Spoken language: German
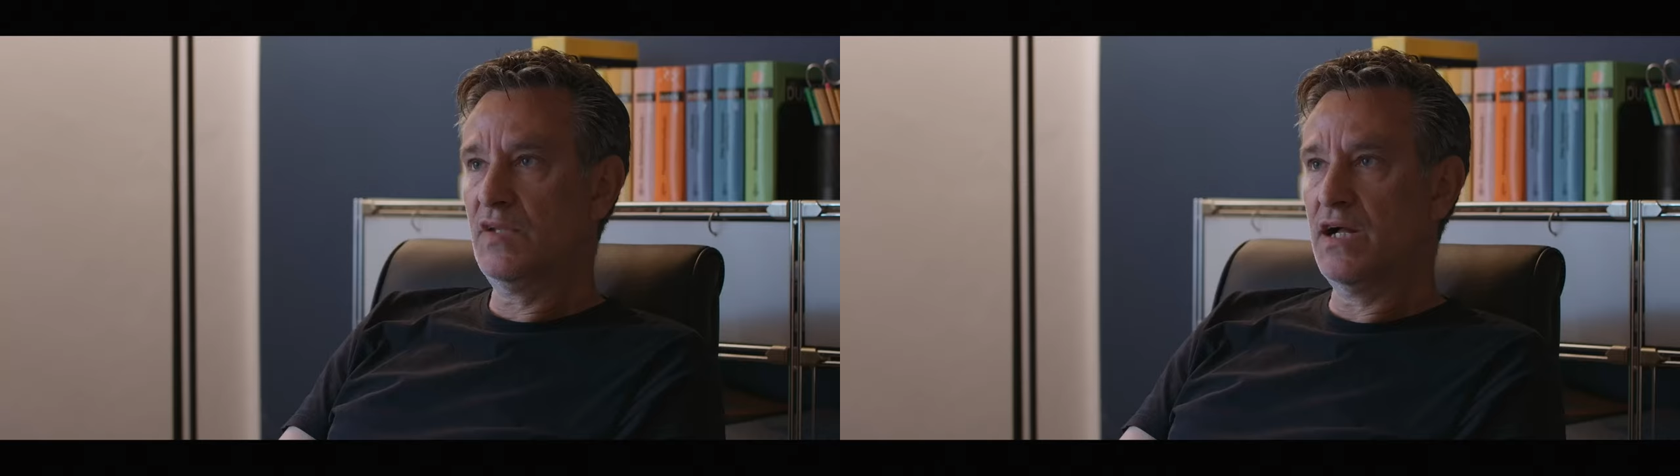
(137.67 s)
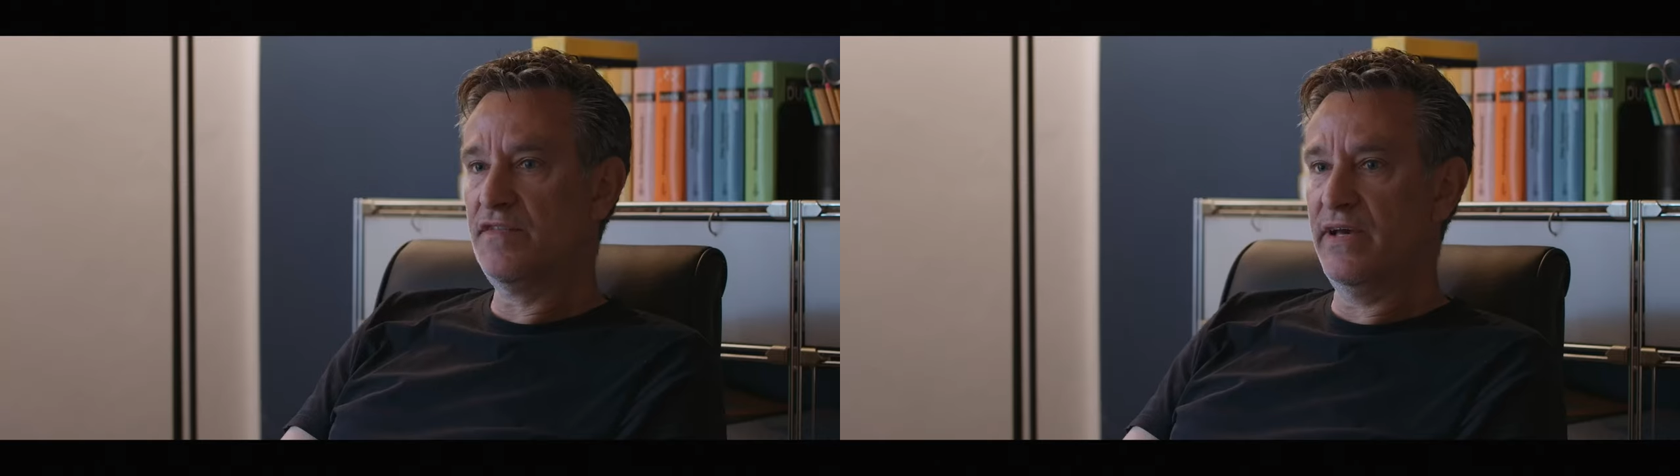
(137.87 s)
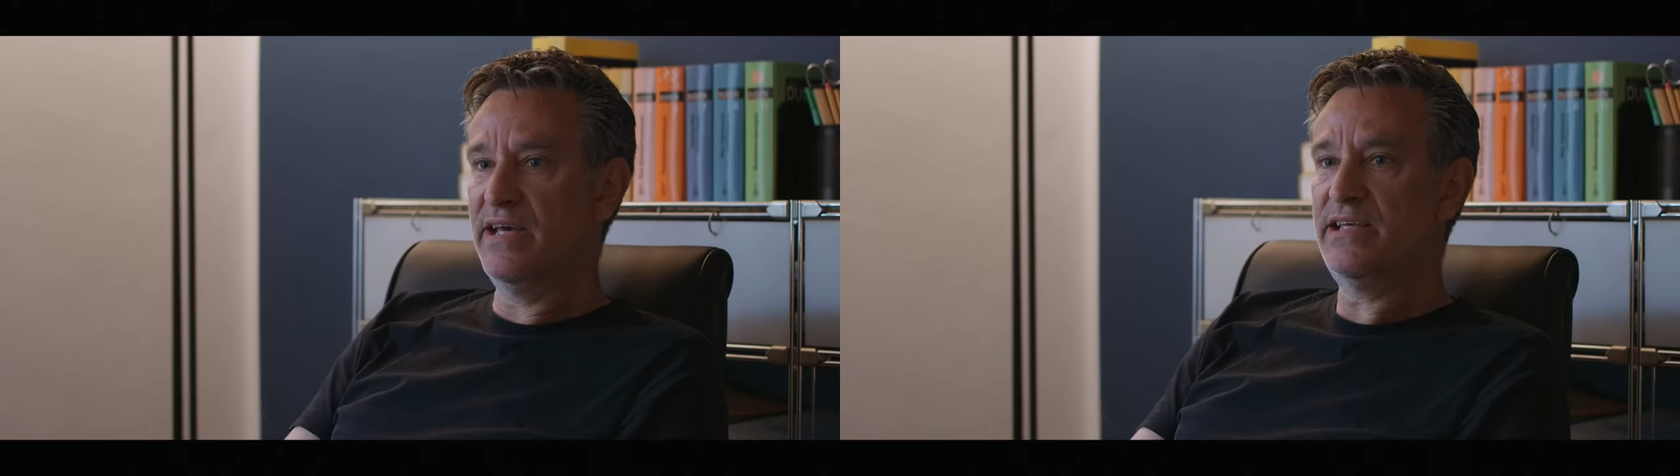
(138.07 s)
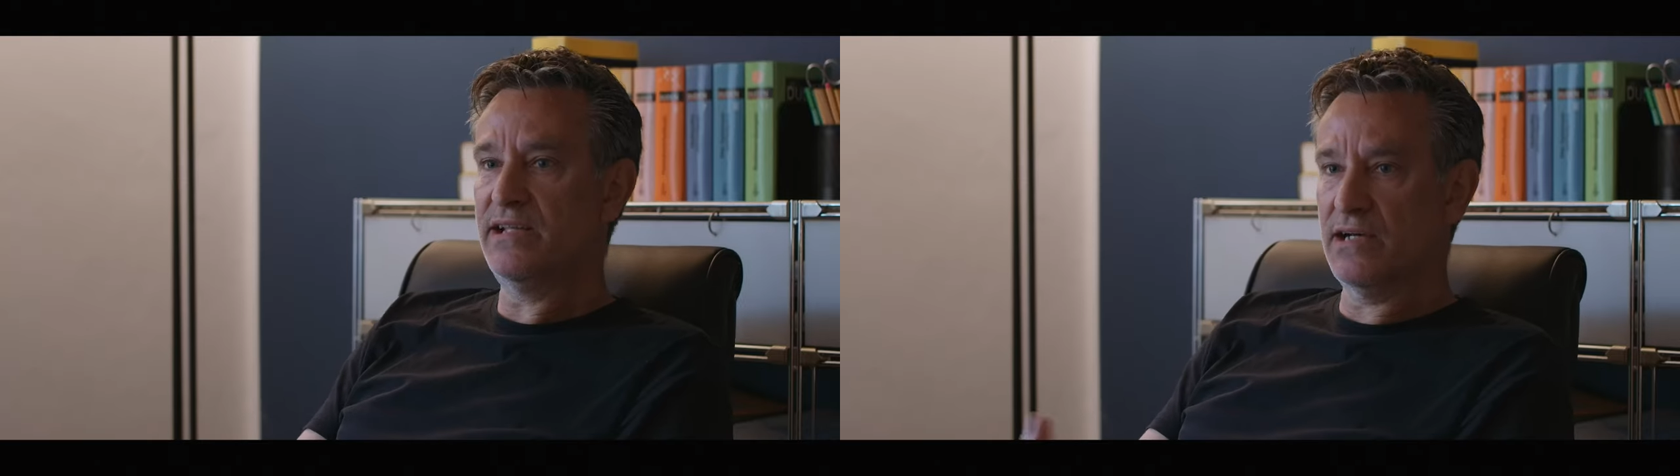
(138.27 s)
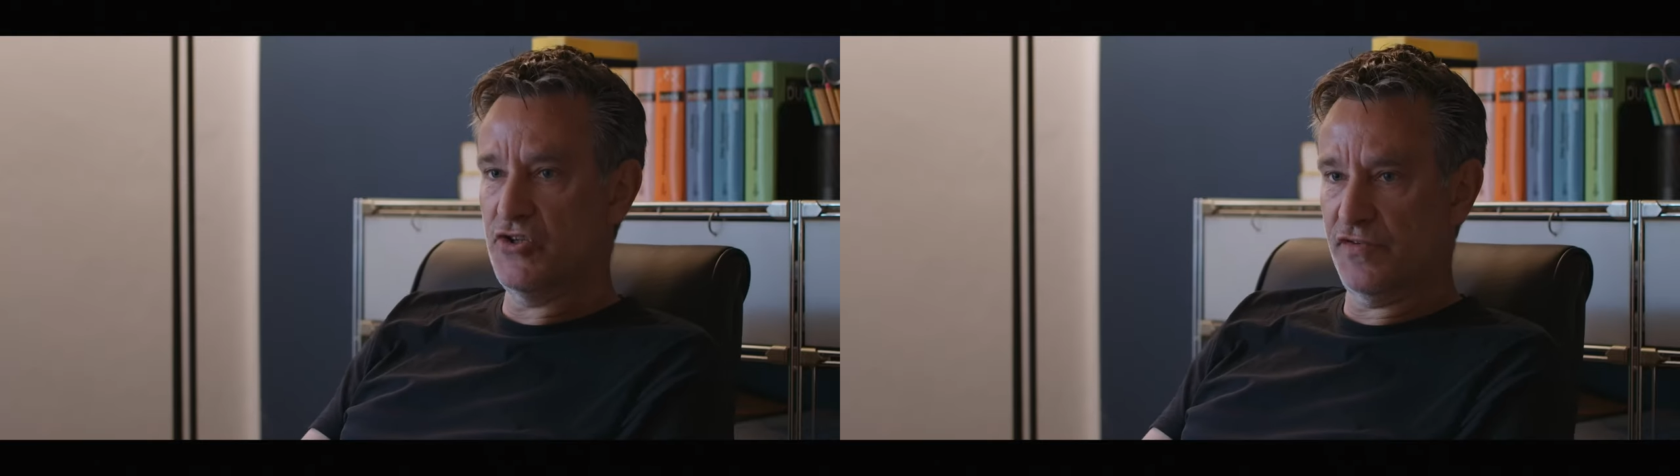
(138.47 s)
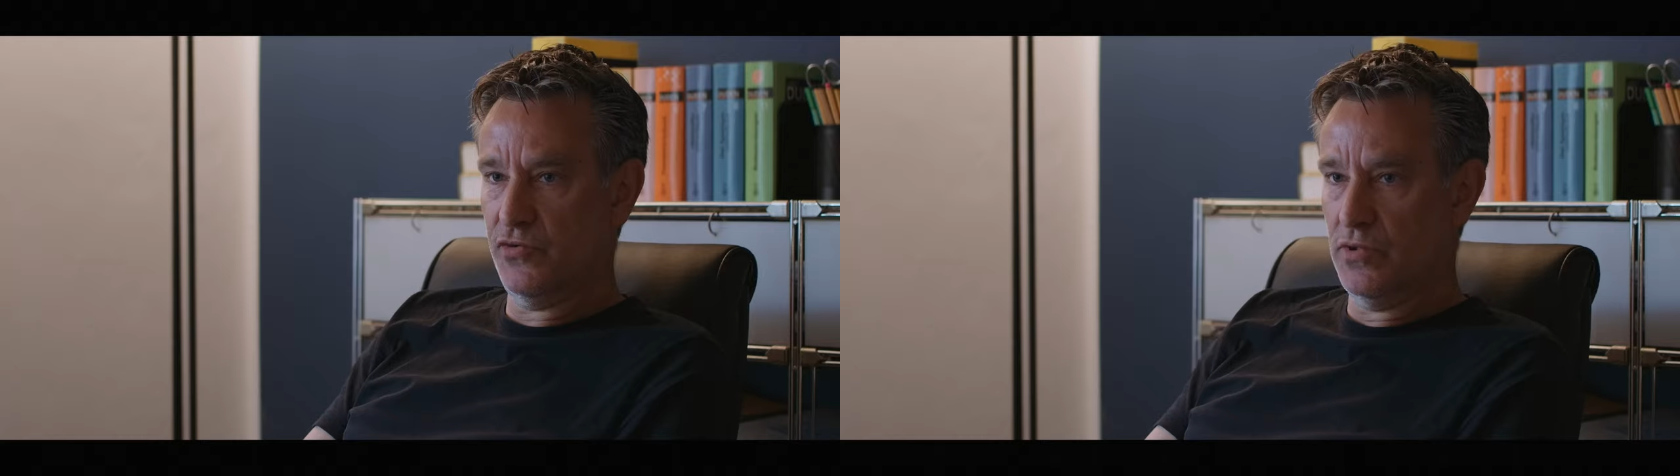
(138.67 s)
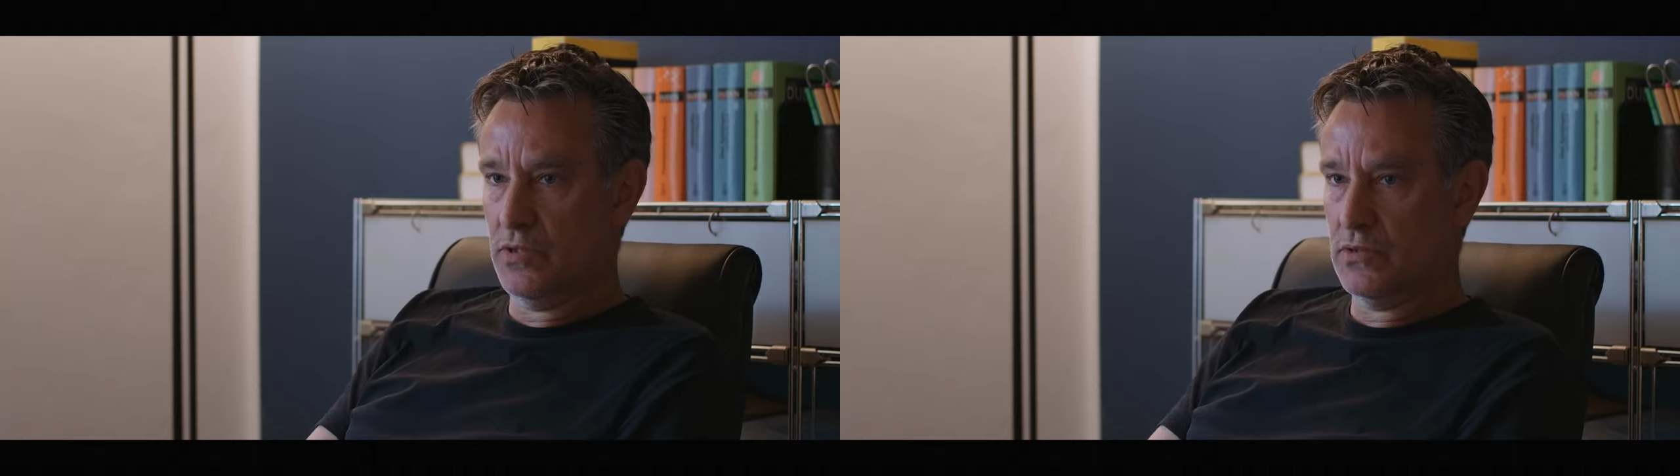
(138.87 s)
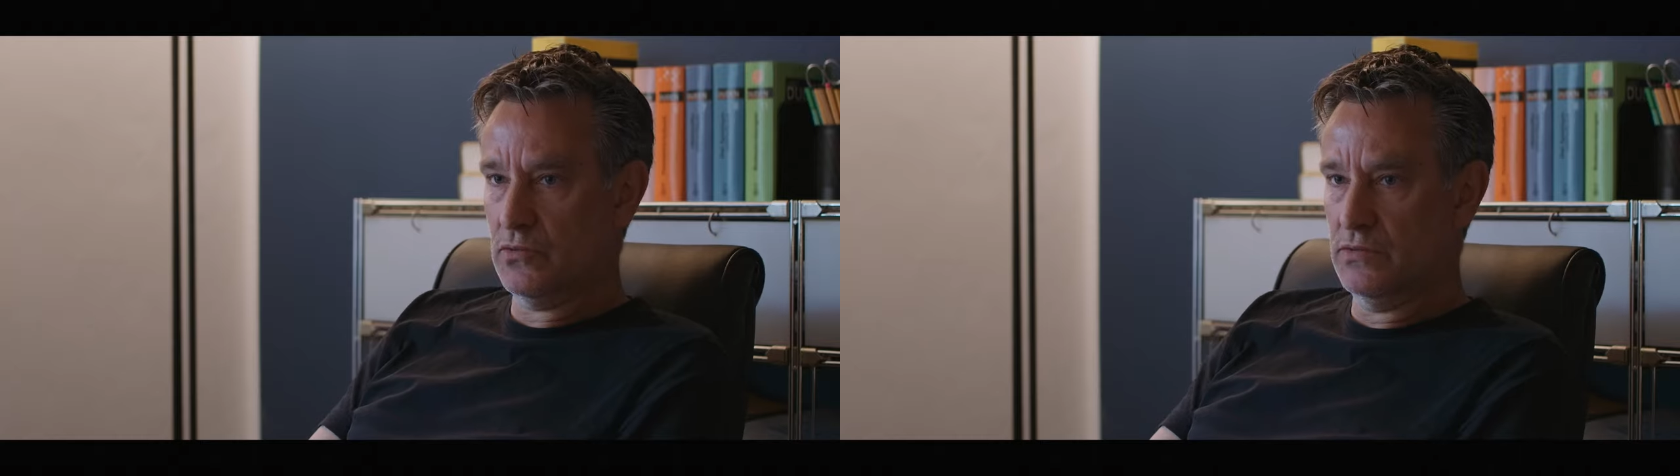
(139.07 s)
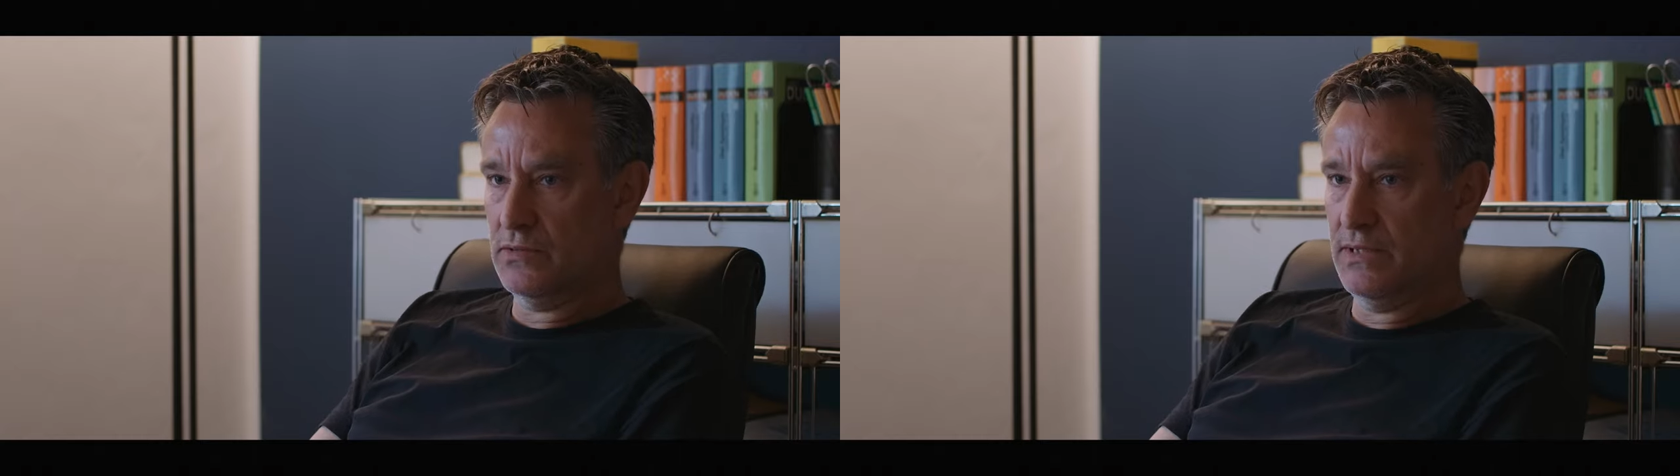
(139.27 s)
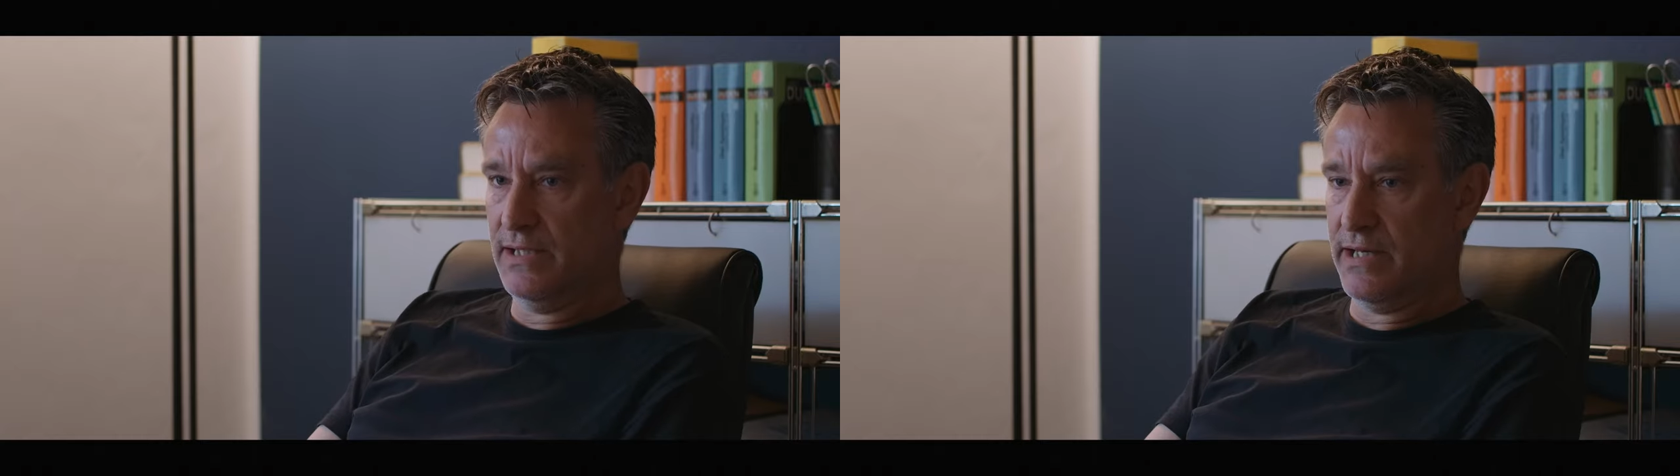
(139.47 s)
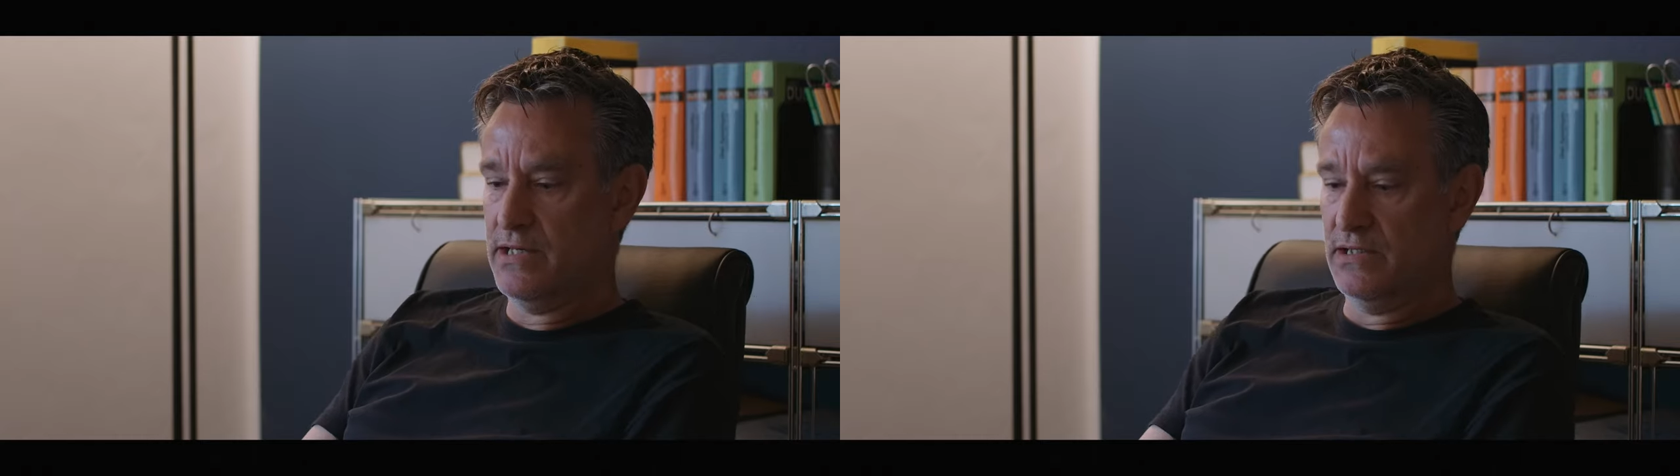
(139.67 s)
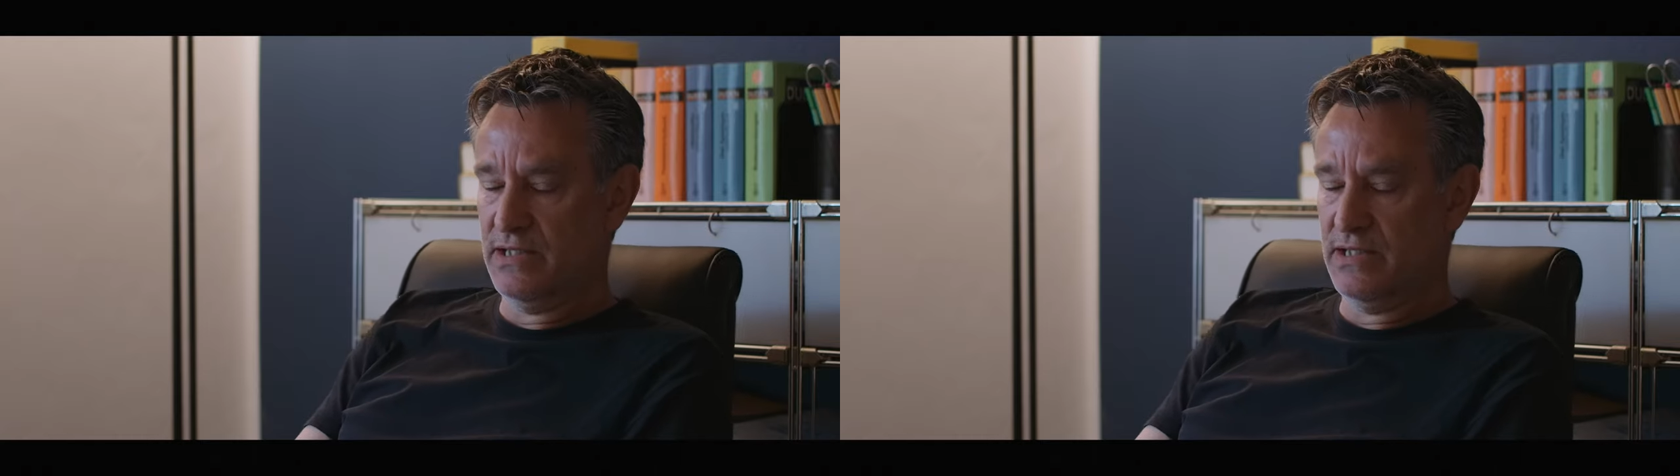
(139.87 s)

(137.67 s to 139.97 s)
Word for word: Als wäre ich der Regisseur und ich kriege ein